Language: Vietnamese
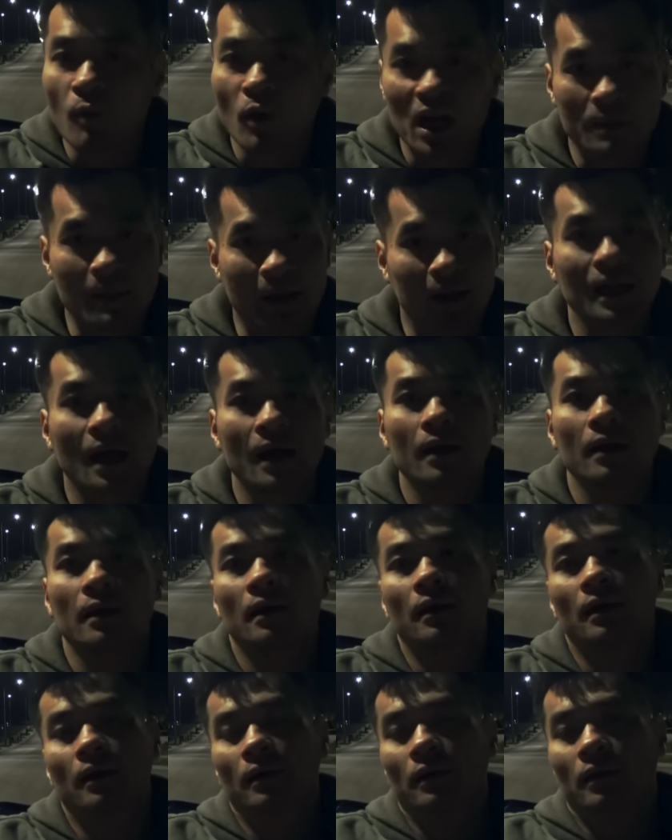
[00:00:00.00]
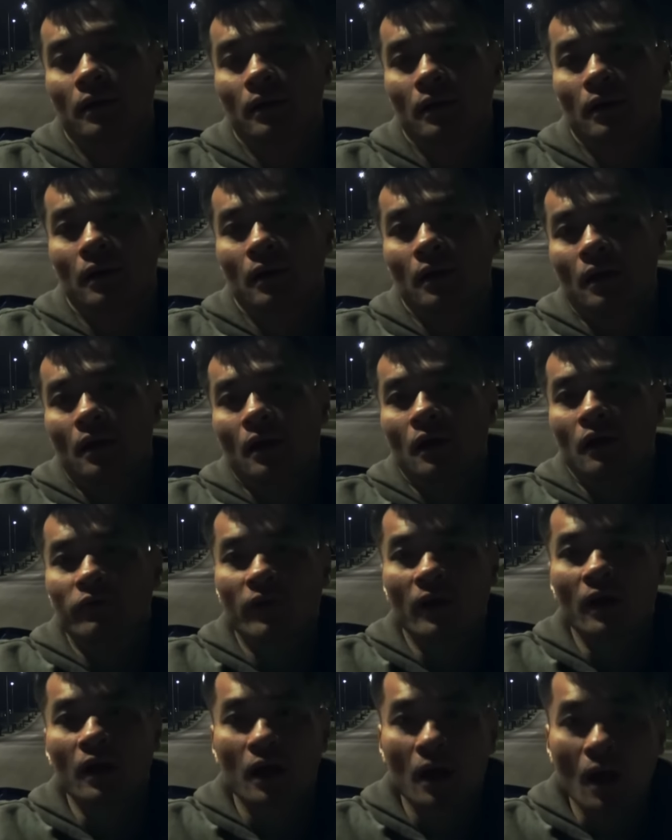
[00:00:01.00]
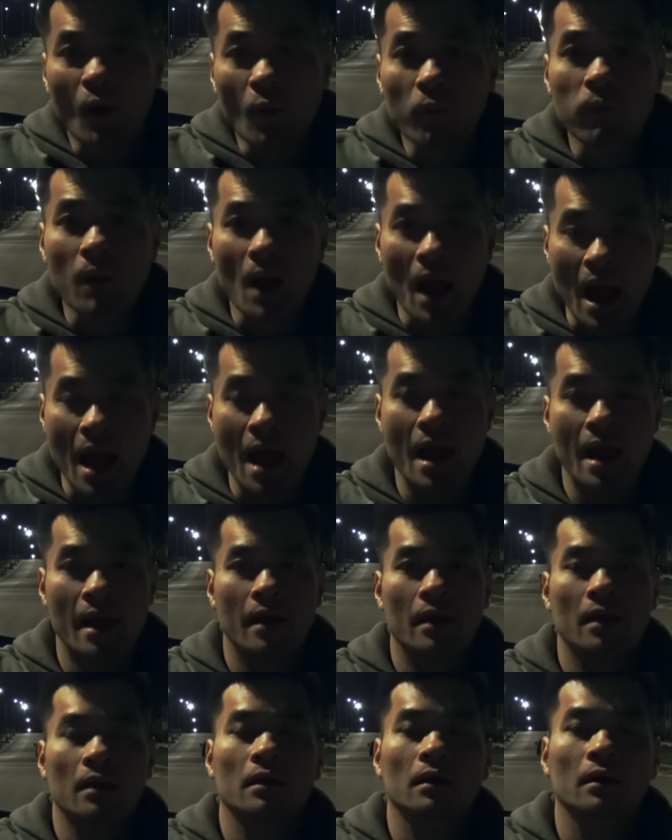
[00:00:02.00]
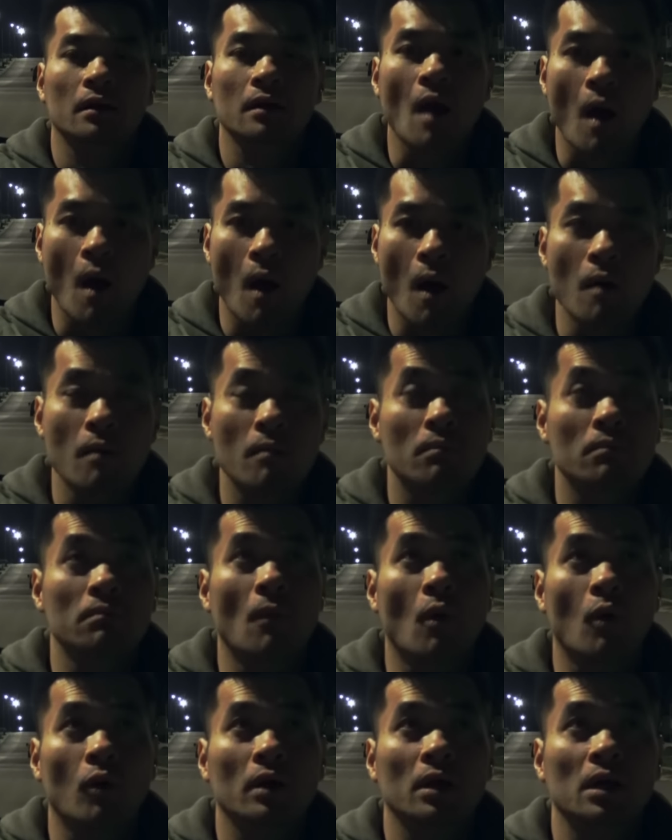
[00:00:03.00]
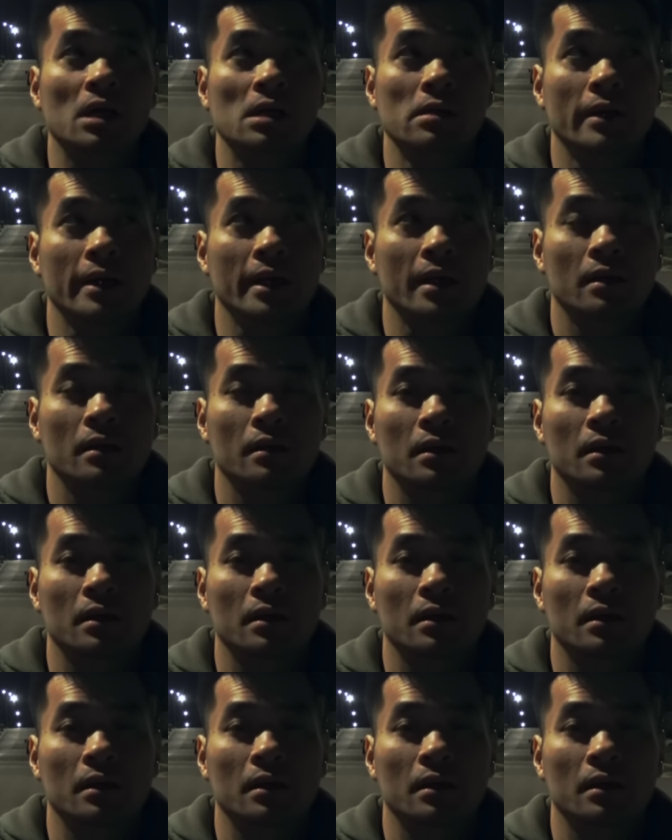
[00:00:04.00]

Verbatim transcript: một người bạn thân, vẫn không hề có một người